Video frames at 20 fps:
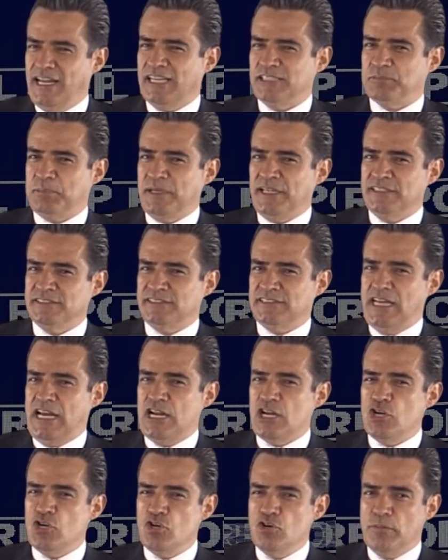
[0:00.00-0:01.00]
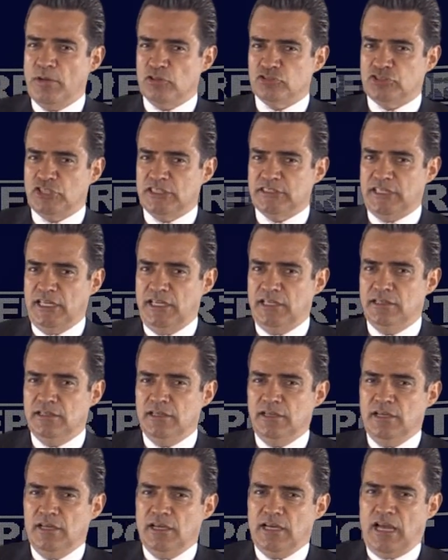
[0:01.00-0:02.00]
La experiencia número
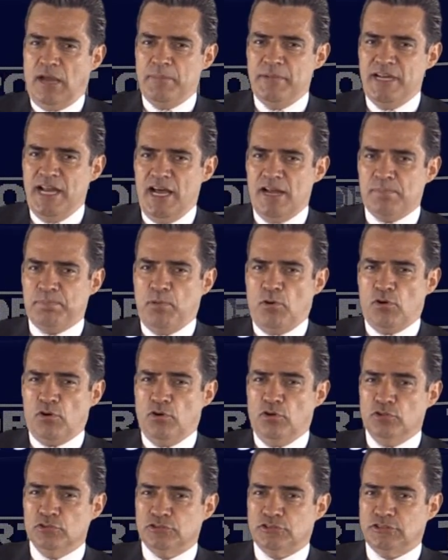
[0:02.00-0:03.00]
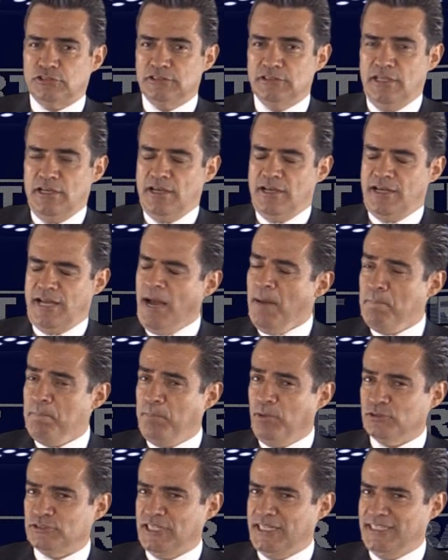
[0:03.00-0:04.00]
7, caminar por los
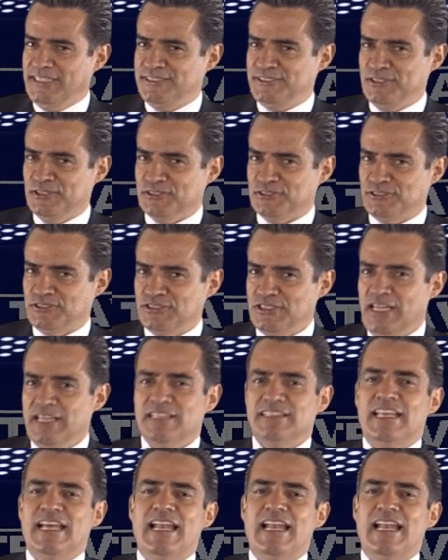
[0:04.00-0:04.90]
Campos Elíseos.